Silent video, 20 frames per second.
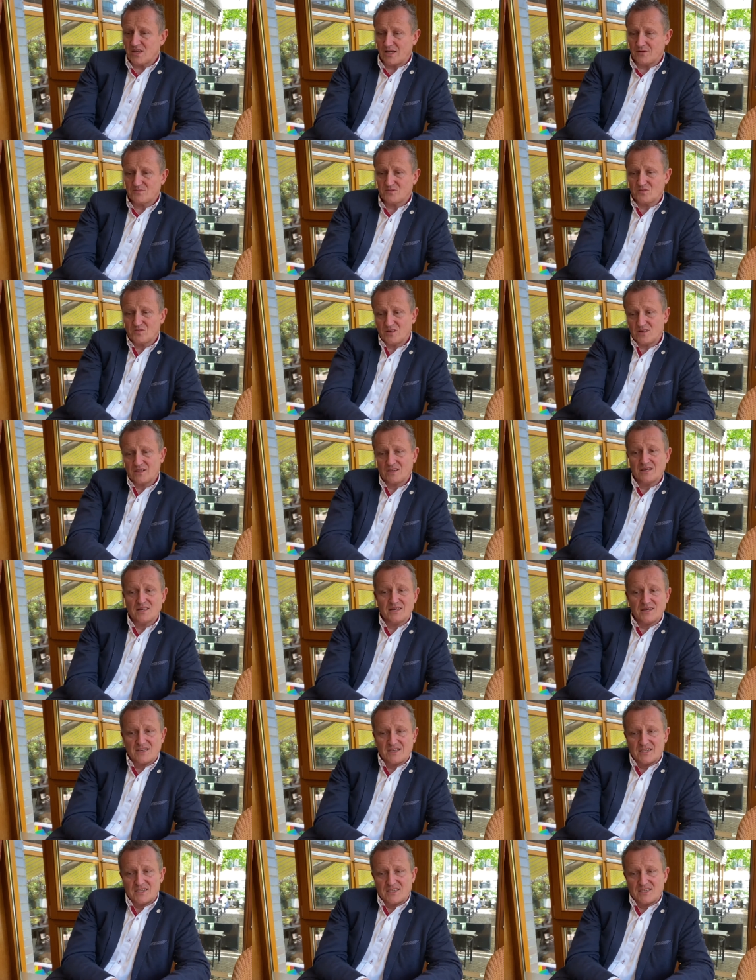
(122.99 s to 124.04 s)
ab, sondern
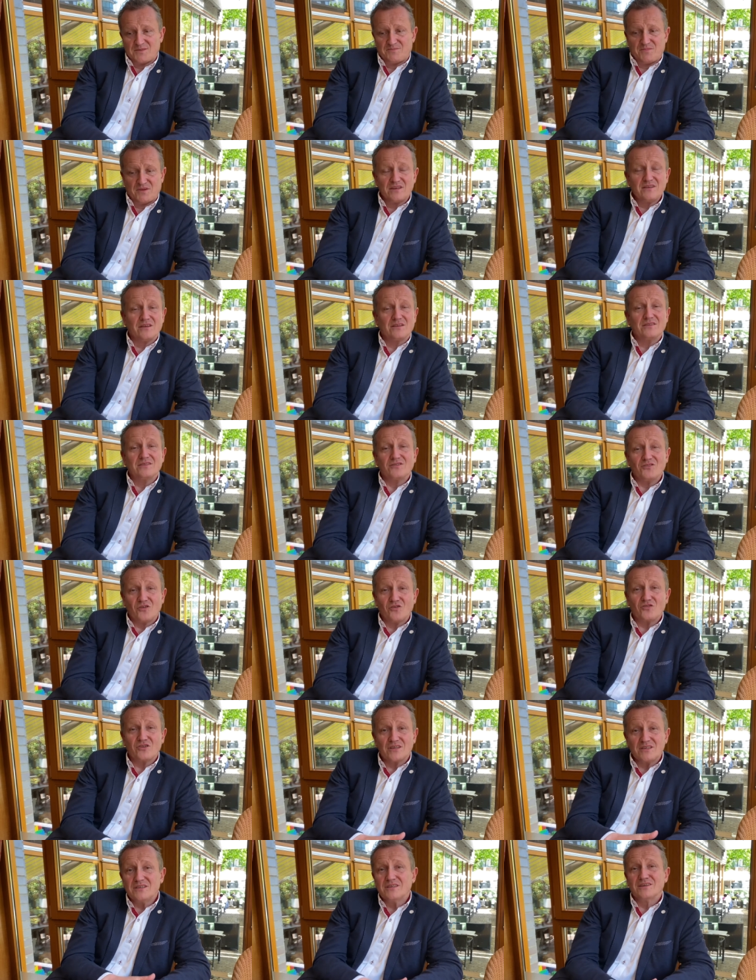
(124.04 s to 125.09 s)
ich bin noch
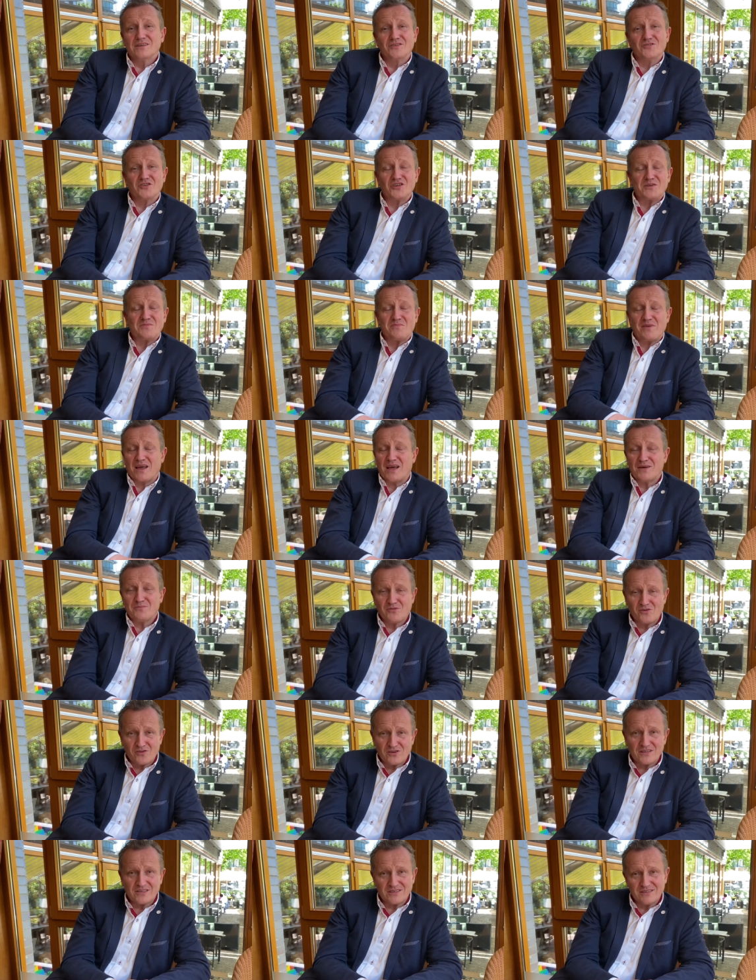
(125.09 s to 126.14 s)
hier und ich bleibe
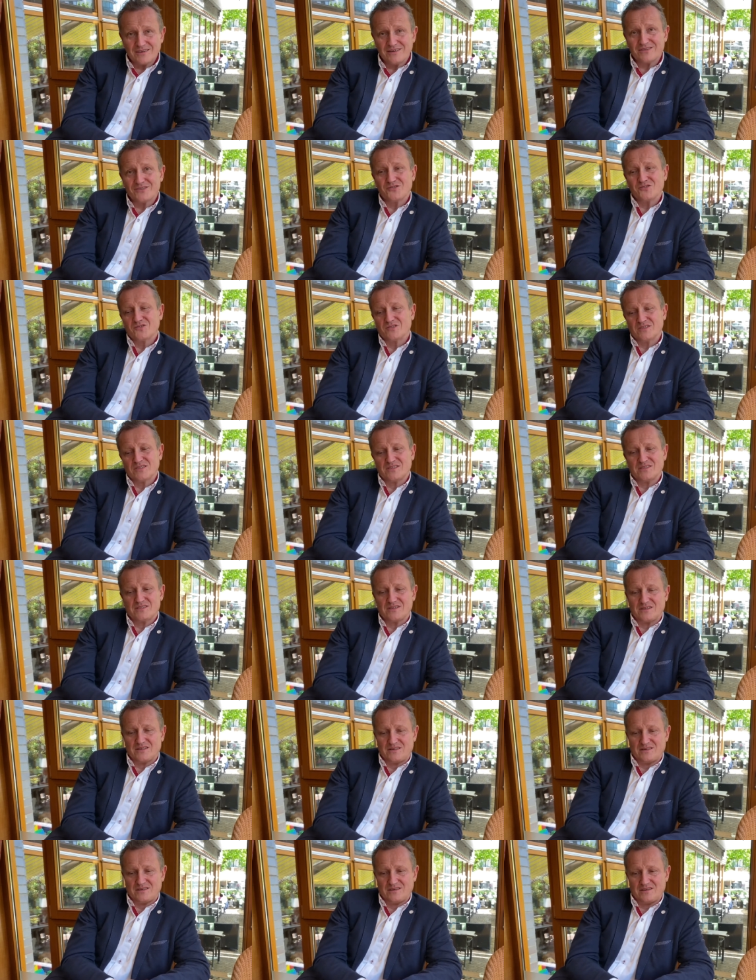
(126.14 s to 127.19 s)
auch hier und
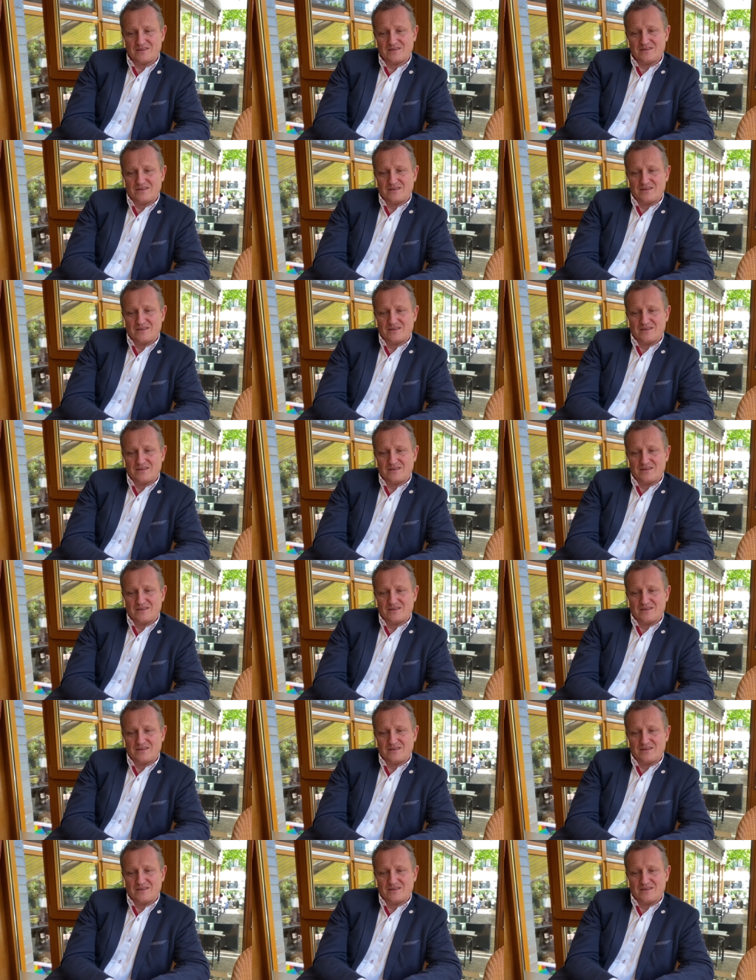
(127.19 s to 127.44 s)
äh, äh,